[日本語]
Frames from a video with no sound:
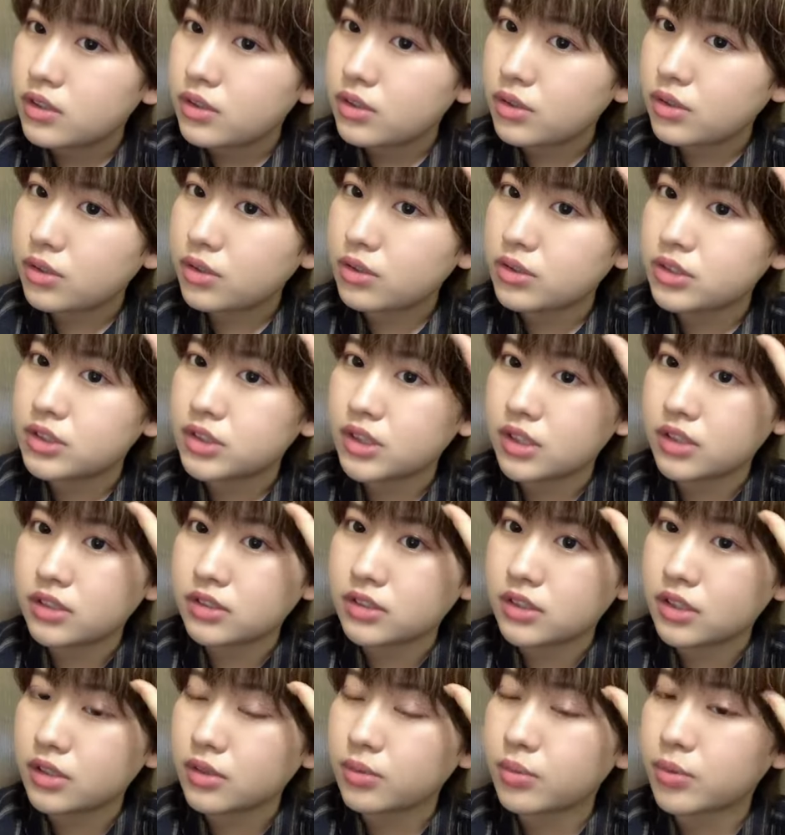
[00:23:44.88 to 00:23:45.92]
横内先
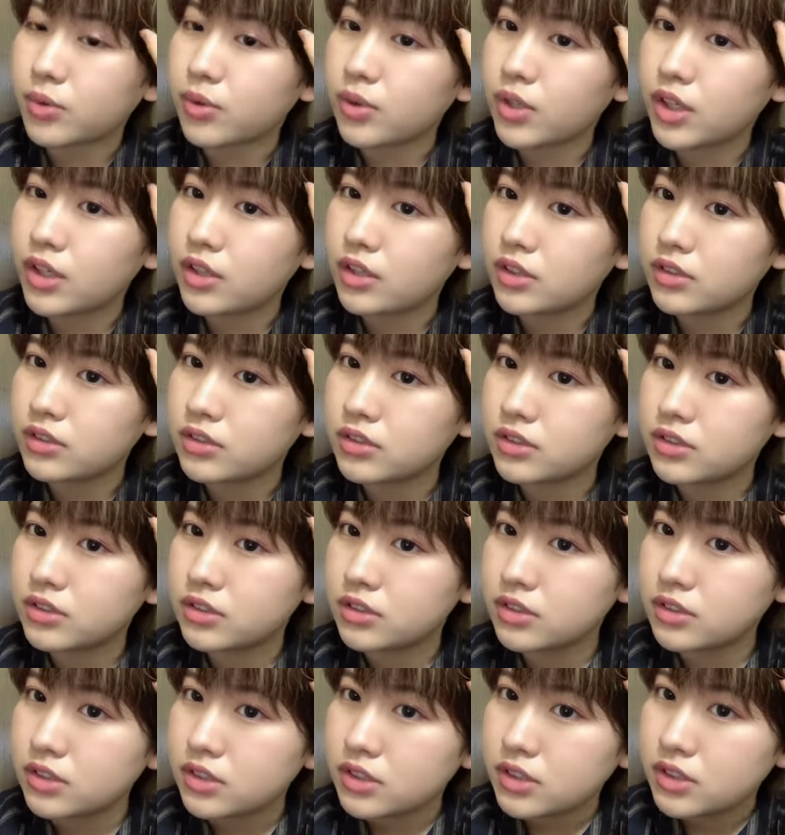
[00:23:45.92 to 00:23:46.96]
生もご連絡
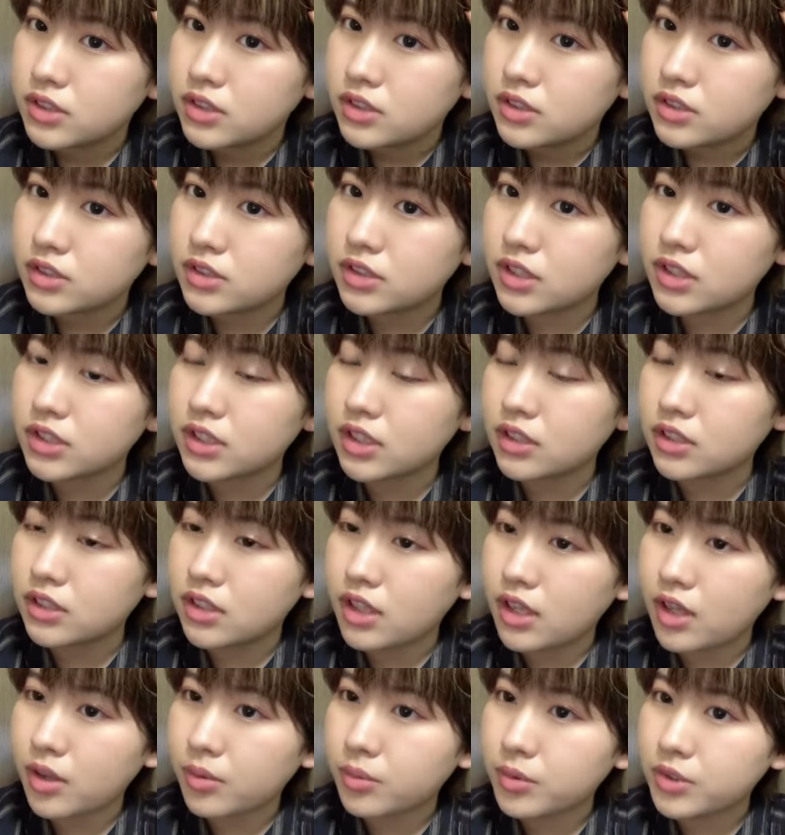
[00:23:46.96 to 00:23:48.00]
くださっ
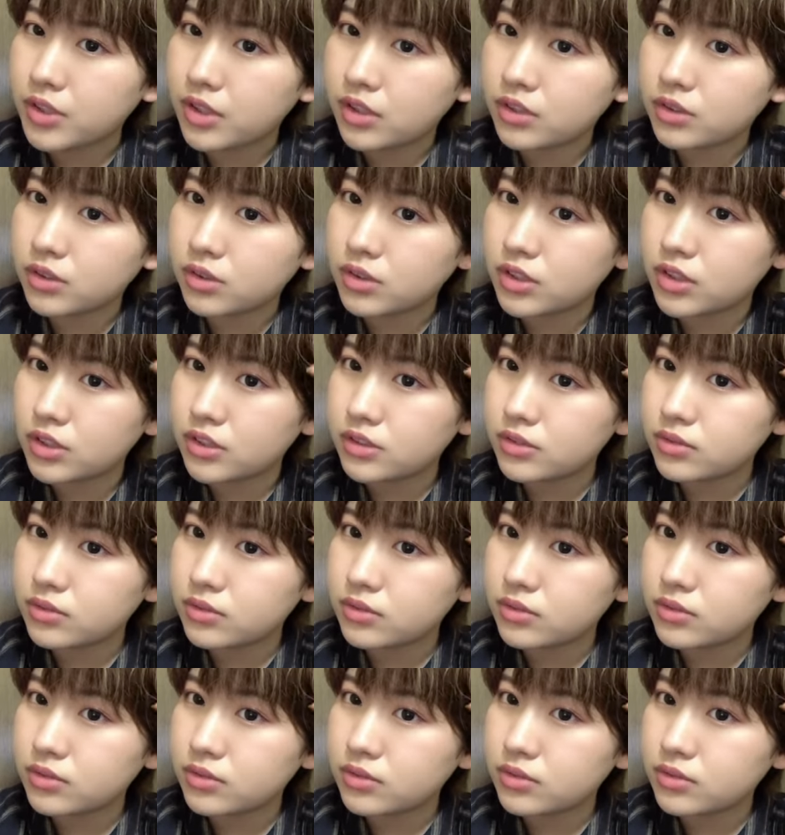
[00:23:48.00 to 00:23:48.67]
て見た後に、